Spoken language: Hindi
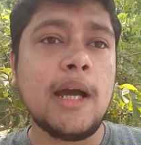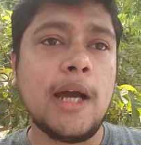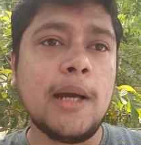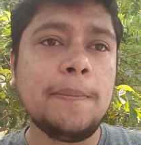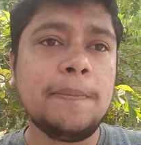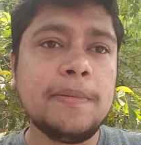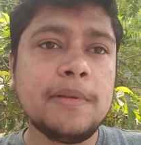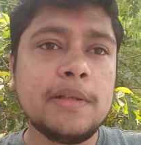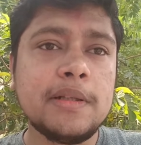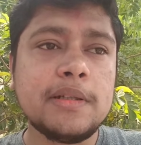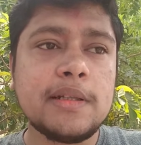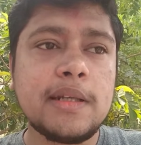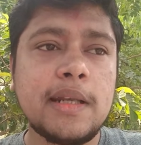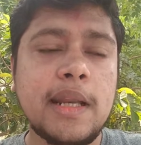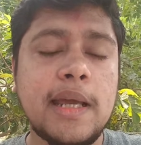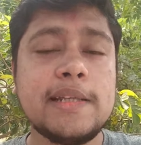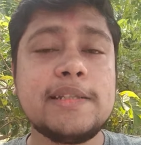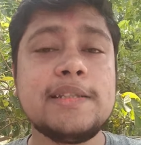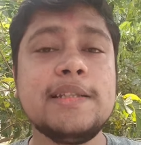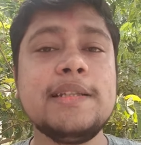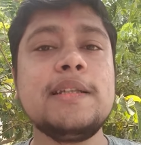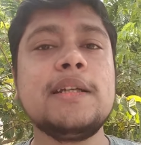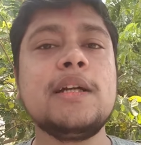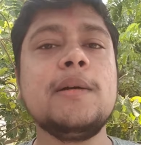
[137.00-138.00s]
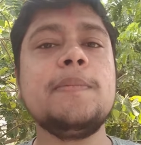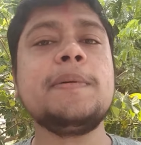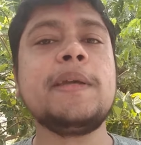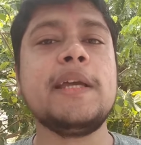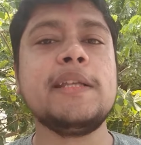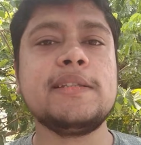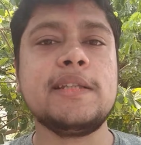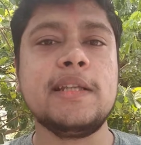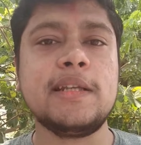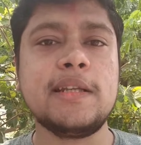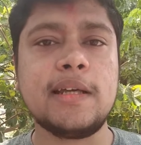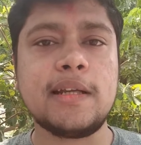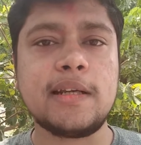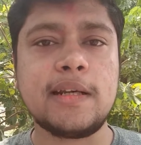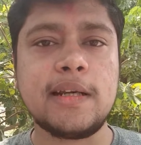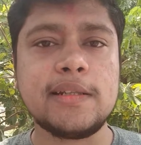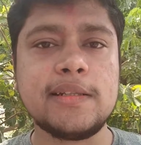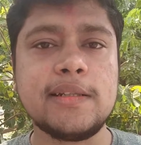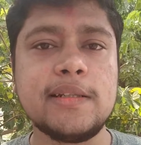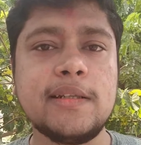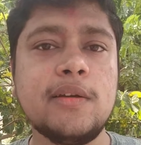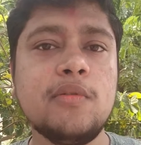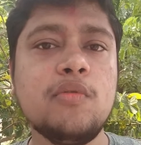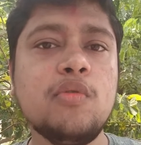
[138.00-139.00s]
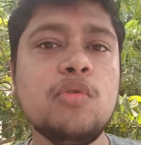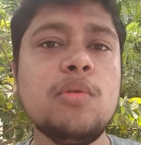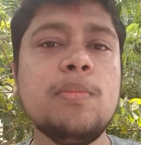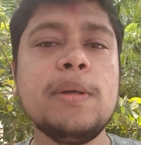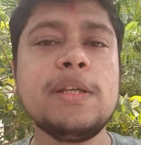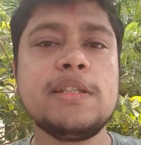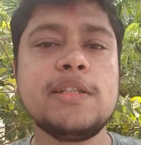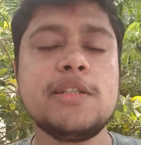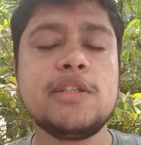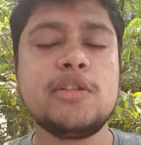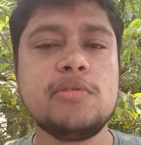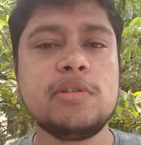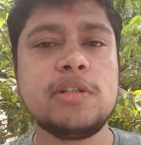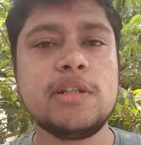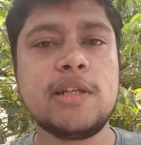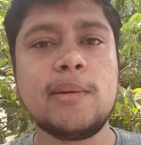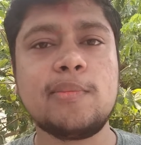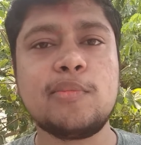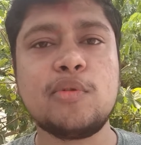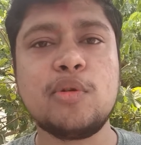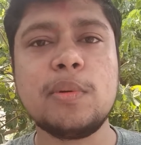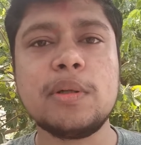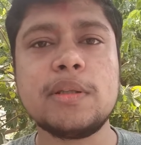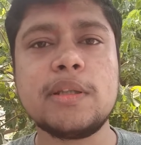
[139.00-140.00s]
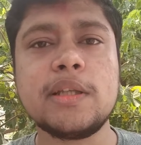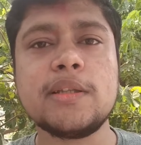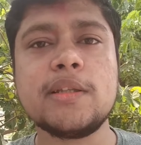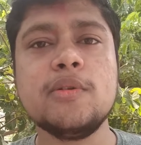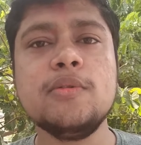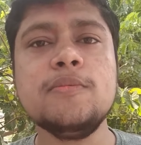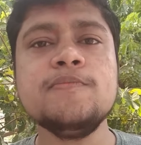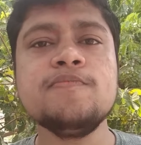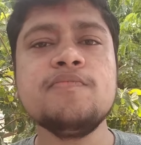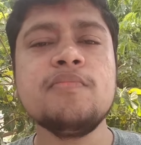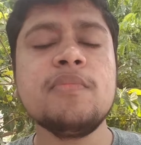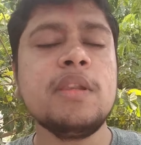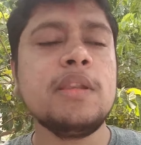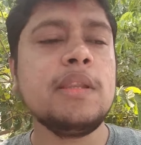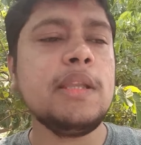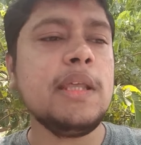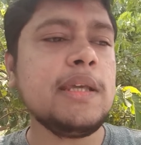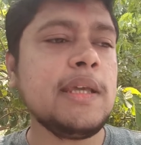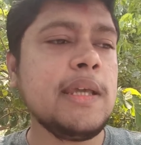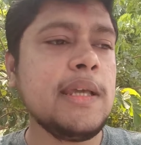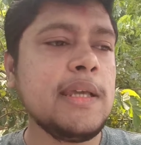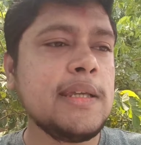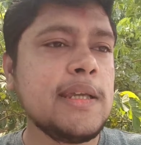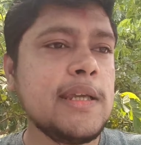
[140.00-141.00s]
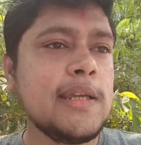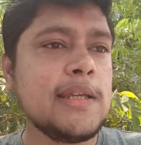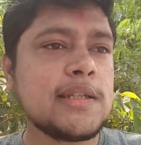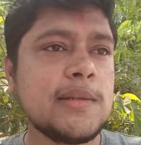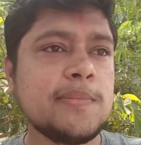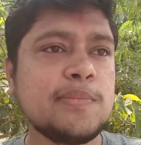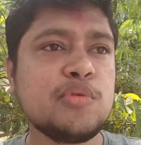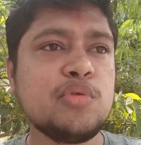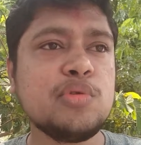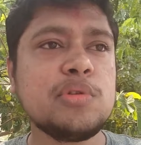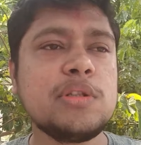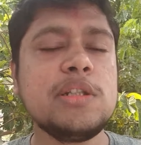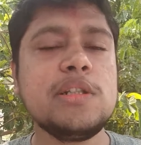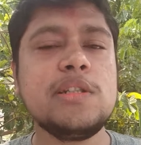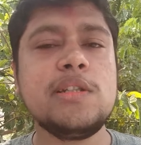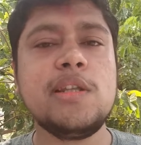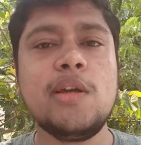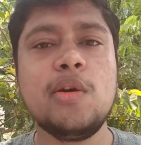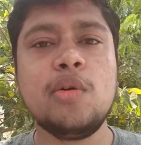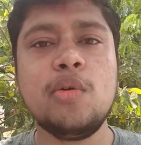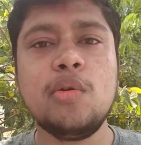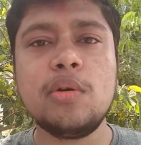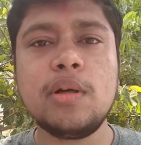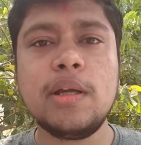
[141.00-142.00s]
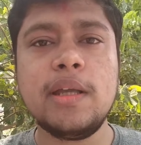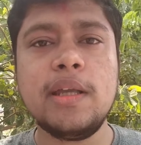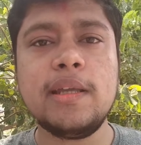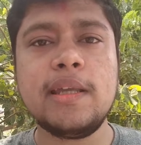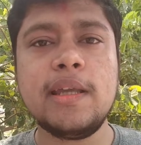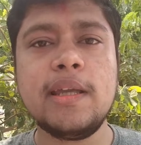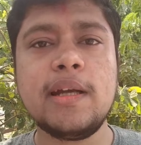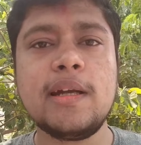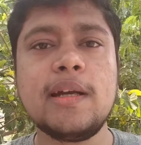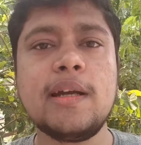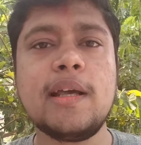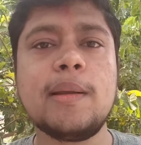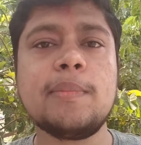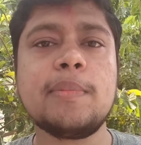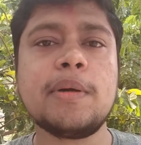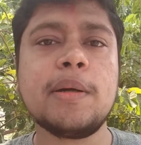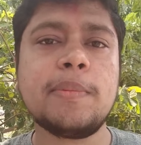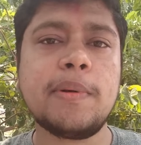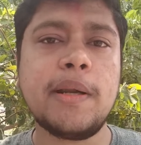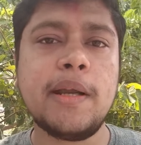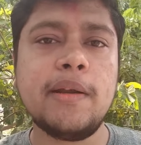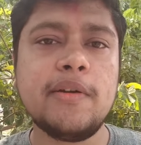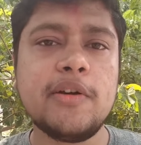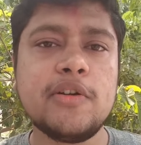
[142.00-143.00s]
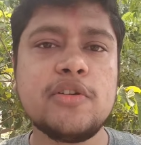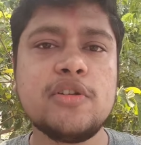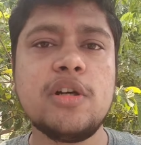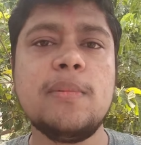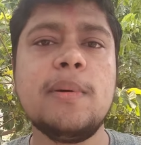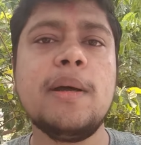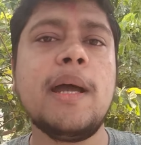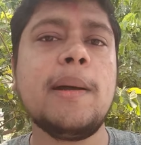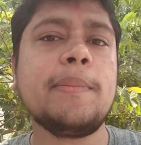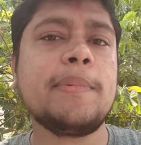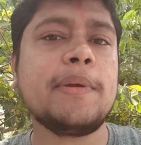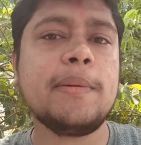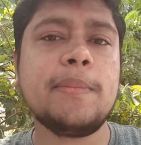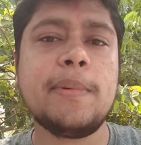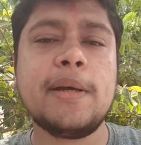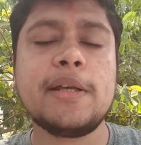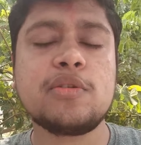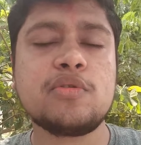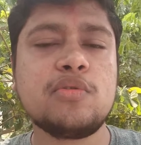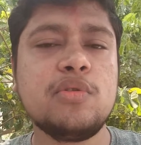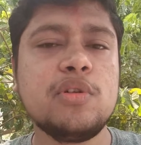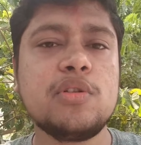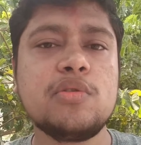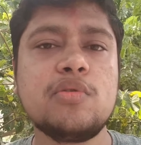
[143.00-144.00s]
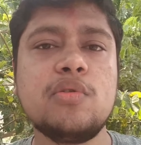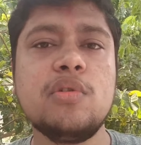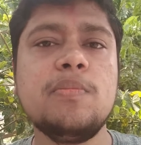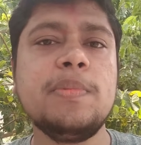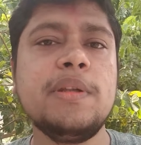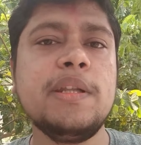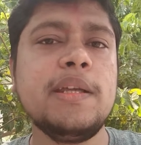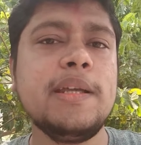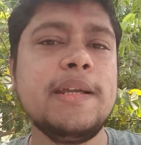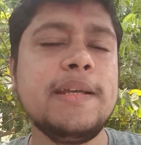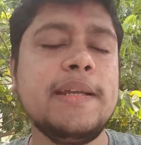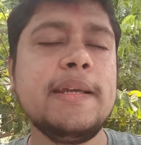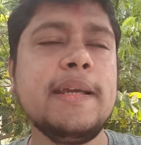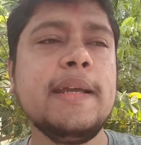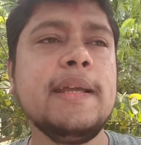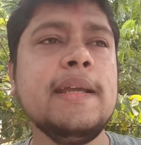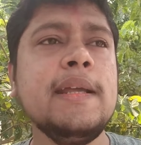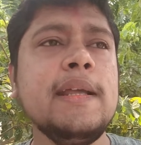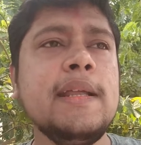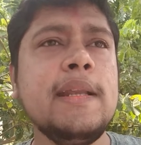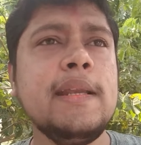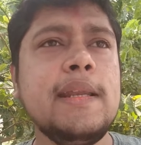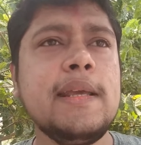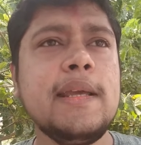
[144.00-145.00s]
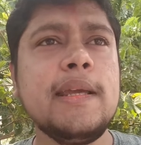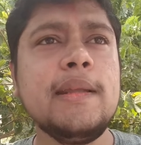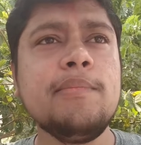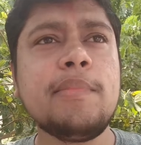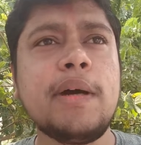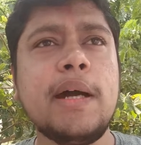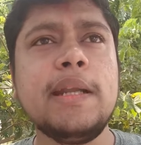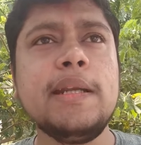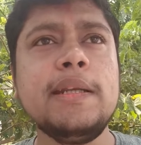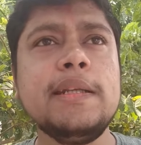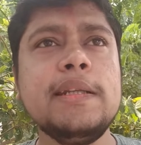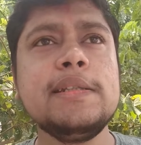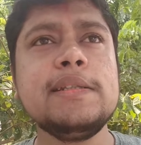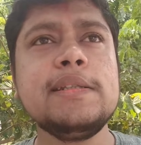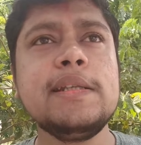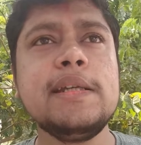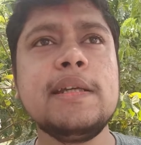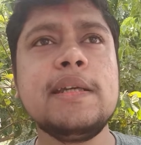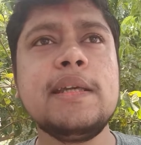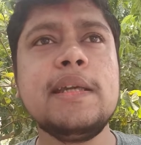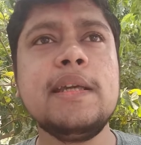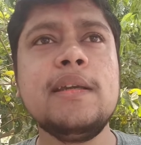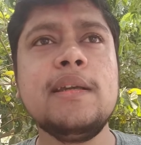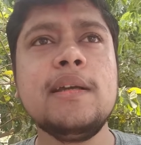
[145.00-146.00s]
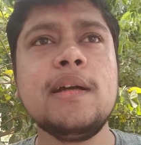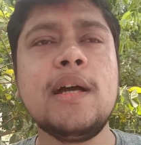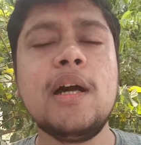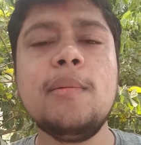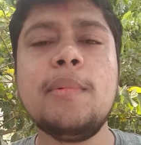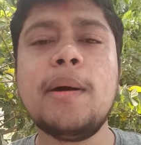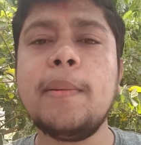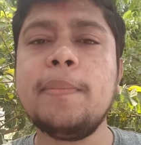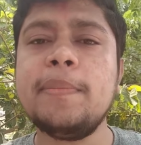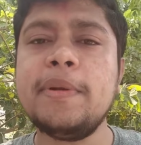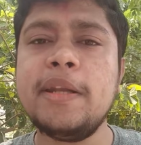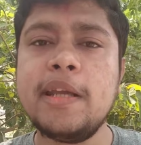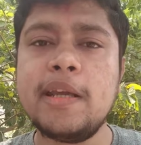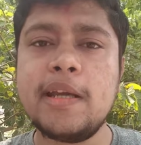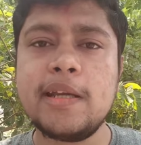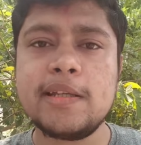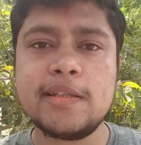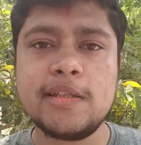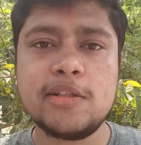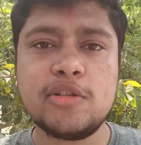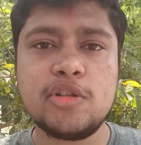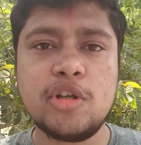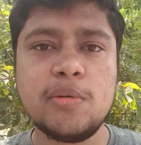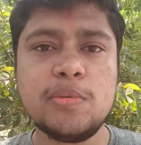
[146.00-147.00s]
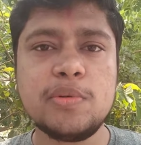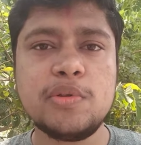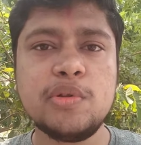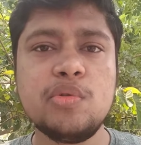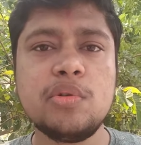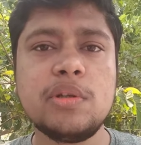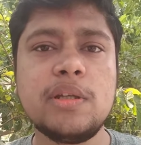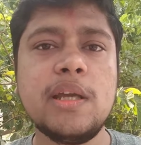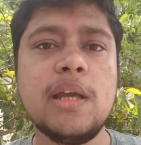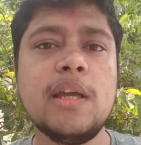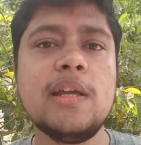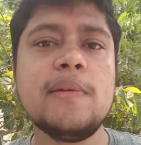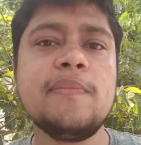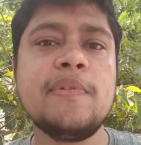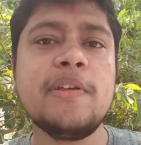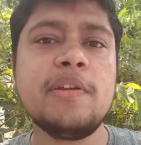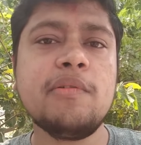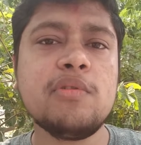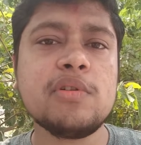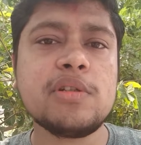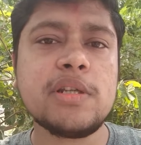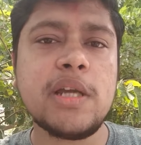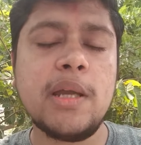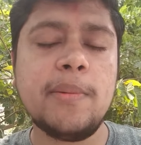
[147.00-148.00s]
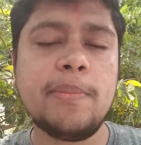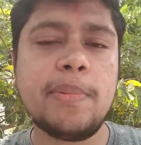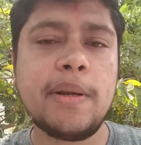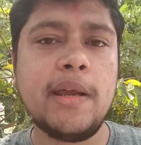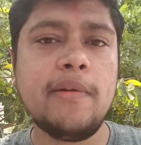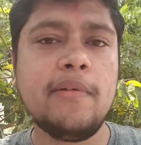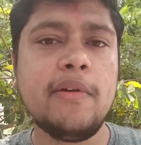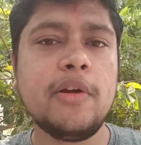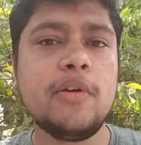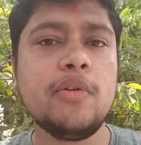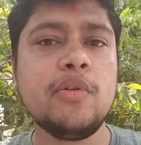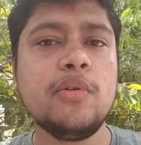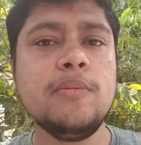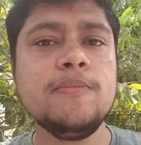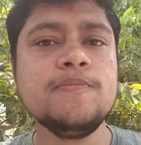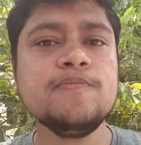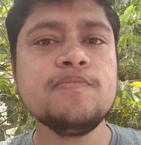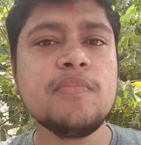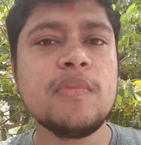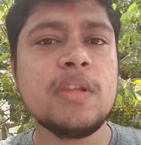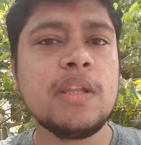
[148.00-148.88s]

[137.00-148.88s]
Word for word: अब लाइसेंस कब कैंसिल करना चाहिए वो मैं सिचुएशन आपको बताता हूँ देखिए ये सब तो चीज़ें हो गई कि अगर आपका प्राइवेट जॉब है आपके पास कोई स्कोप नहीं है ठीक है लेकिन मान लीजिए कि अब आपने एक ऐसा जॉब शुरू किया है फिर वो चाहे प्राइवेट हो